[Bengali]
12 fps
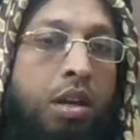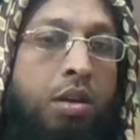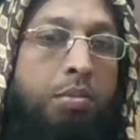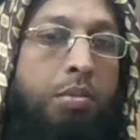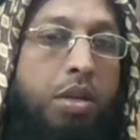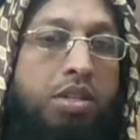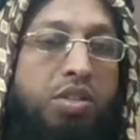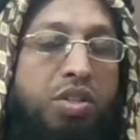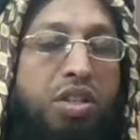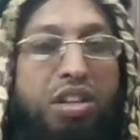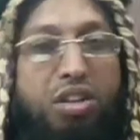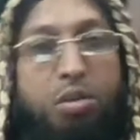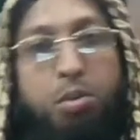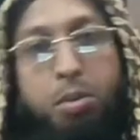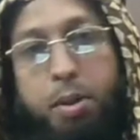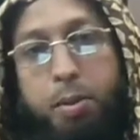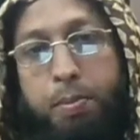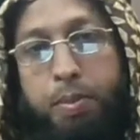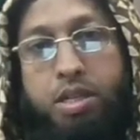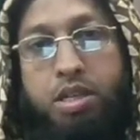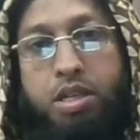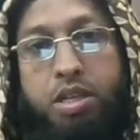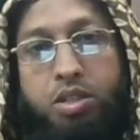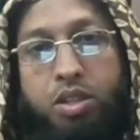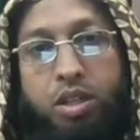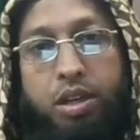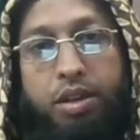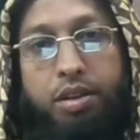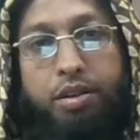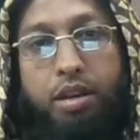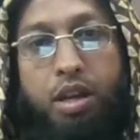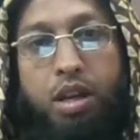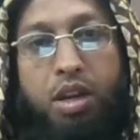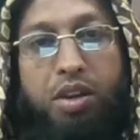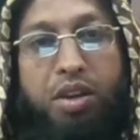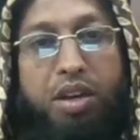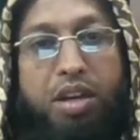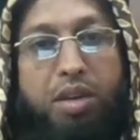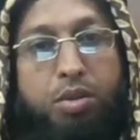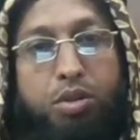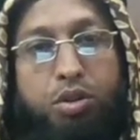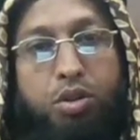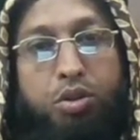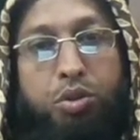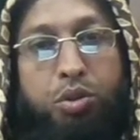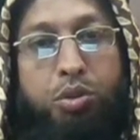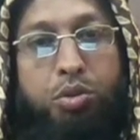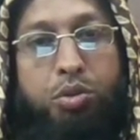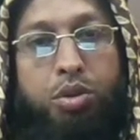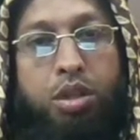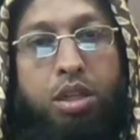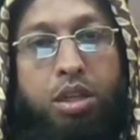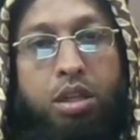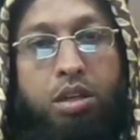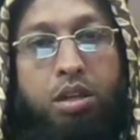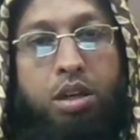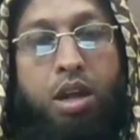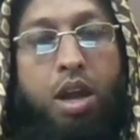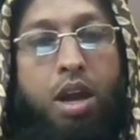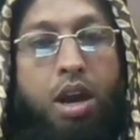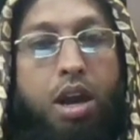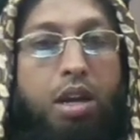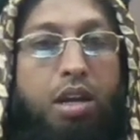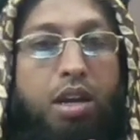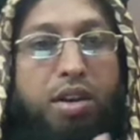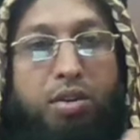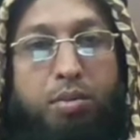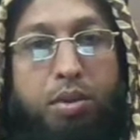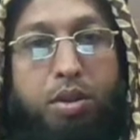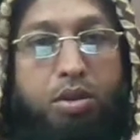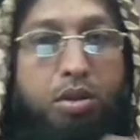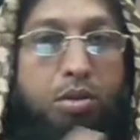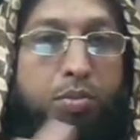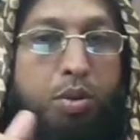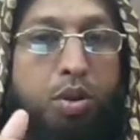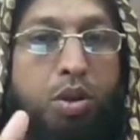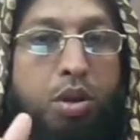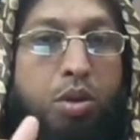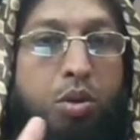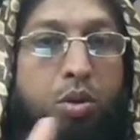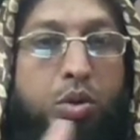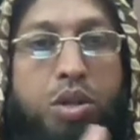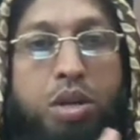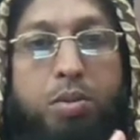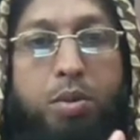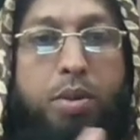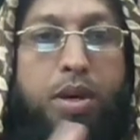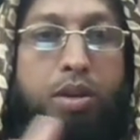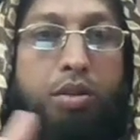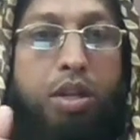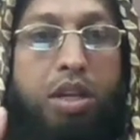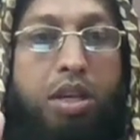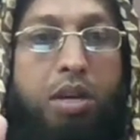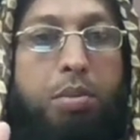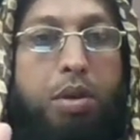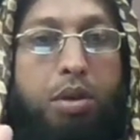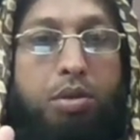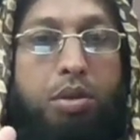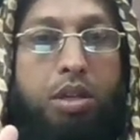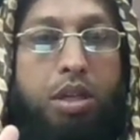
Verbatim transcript: মসজিদে নববীর পাশে ছিলেন একামত যখন শুরু হতেন আল্লাহ নবী তখন হুজরা মোবারক থেকে বের হতেন